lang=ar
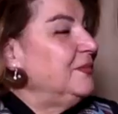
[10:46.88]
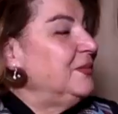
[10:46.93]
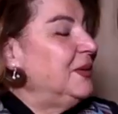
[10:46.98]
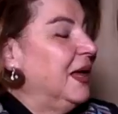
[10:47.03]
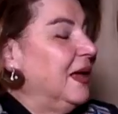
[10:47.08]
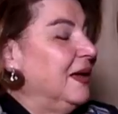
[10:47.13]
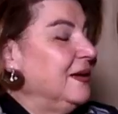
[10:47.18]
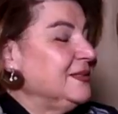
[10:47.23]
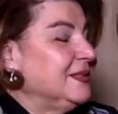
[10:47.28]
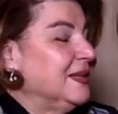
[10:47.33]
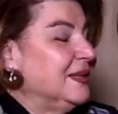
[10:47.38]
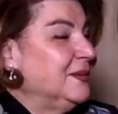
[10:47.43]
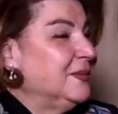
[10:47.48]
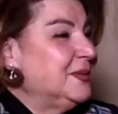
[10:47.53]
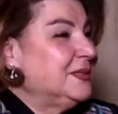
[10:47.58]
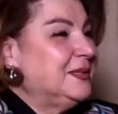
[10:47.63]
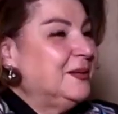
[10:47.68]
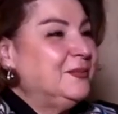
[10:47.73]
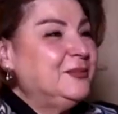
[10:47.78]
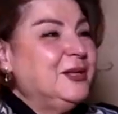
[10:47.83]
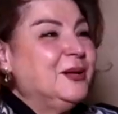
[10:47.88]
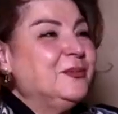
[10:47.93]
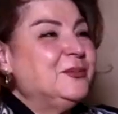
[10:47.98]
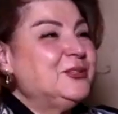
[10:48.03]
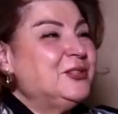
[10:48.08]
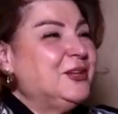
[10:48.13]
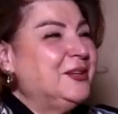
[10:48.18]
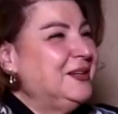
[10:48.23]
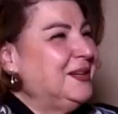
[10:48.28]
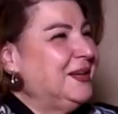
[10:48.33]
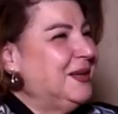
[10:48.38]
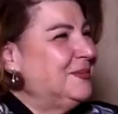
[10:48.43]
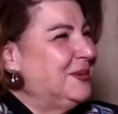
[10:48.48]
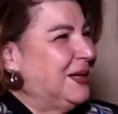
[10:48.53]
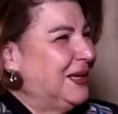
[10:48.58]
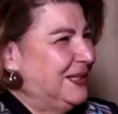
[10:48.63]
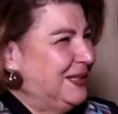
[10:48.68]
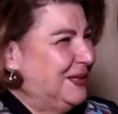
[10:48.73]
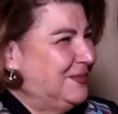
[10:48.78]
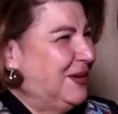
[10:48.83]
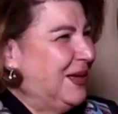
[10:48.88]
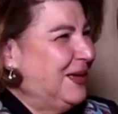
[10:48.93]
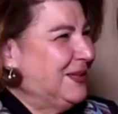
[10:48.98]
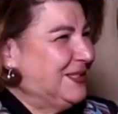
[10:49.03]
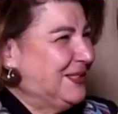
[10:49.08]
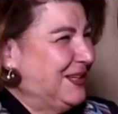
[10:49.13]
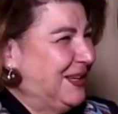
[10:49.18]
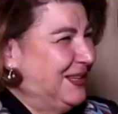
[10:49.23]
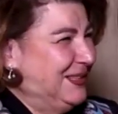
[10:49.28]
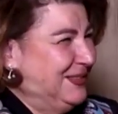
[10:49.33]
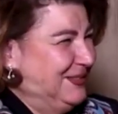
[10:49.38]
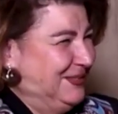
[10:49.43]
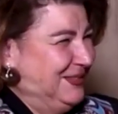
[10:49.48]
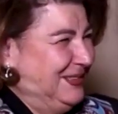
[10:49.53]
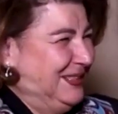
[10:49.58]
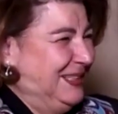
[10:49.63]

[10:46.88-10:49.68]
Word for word: بالعكس انا بستمتع بشاركها بغني معها ساعه